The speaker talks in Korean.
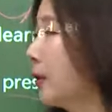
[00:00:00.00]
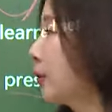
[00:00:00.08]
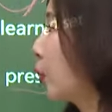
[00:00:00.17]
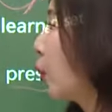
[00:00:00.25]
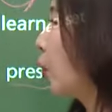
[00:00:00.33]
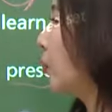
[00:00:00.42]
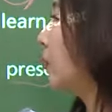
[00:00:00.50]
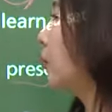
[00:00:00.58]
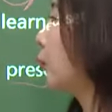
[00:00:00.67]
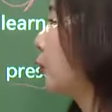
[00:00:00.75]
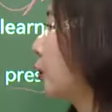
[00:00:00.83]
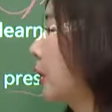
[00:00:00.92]
그래서
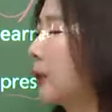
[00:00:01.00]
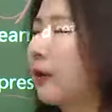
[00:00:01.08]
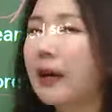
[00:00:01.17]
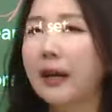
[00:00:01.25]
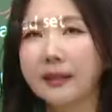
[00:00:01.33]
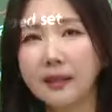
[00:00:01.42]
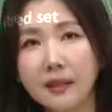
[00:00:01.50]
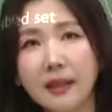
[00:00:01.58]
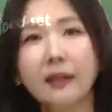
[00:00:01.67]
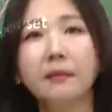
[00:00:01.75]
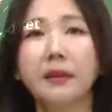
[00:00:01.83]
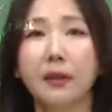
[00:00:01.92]
코드도 규칙과 같은
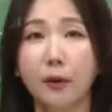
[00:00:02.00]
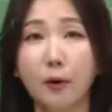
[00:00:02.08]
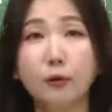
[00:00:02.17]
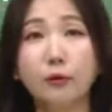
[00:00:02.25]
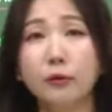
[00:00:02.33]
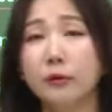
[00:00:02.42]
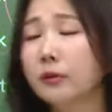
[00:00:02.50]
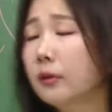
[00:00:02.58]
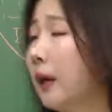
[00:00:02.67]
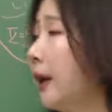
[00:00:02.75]
얘기입니다. 결국은.